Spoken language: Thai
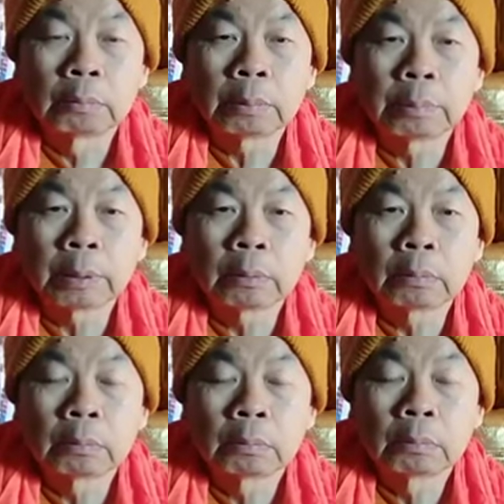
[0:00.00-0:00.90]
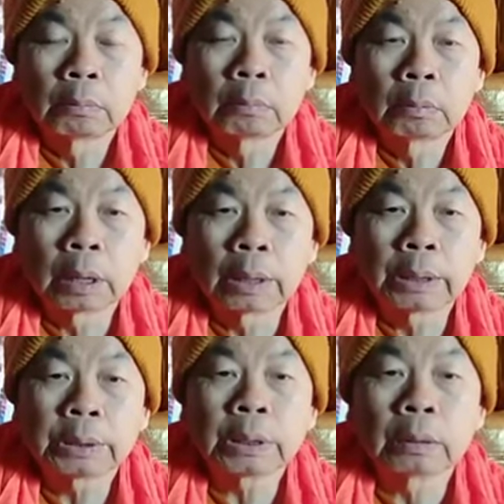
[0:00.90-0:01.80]
มันเป็นอ
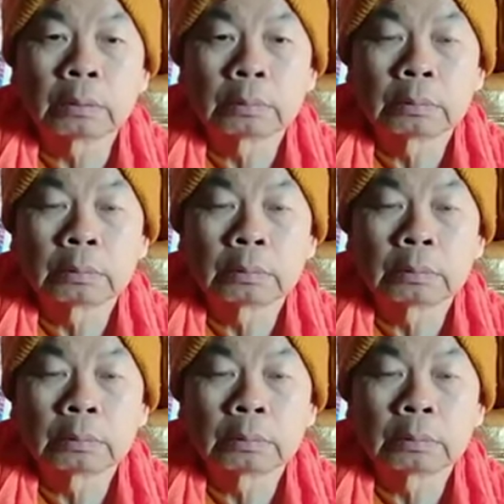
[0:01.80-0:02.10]
นิจจัง